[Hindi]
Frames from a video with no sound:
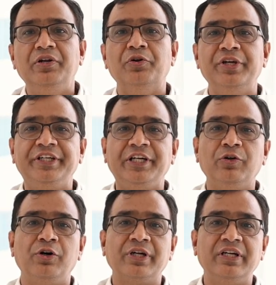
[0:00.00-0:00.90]
Donated
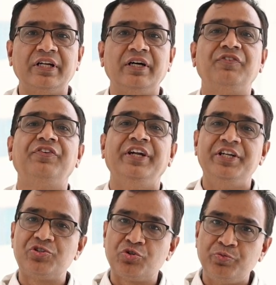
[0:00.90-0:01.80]
organ ka fair
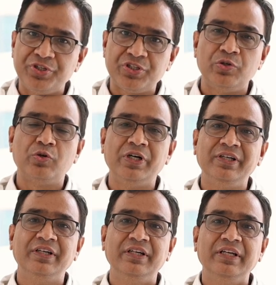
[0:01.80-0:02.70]
distribution
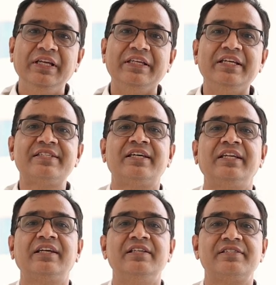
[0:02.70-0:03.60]
hoga. ये
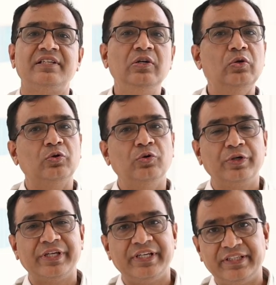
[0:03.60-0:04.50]
सारे कंसर्न लोगों
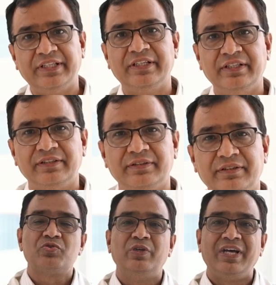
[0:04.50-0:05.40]
के रहते हैं
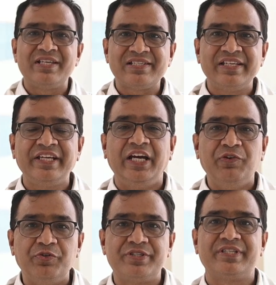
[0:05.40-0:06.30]
सो लास्टली आई
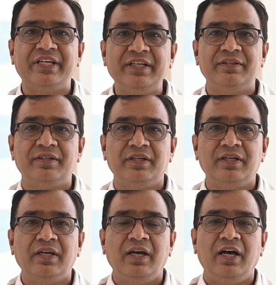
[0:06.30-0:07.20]
वुड से
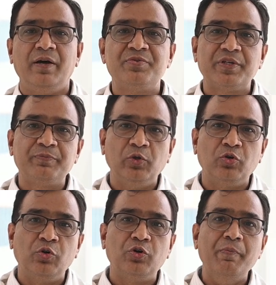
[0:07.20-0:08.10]
हम सब
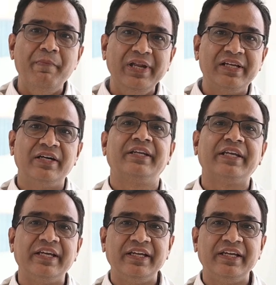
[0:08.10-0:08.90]
लोगों को मिल कर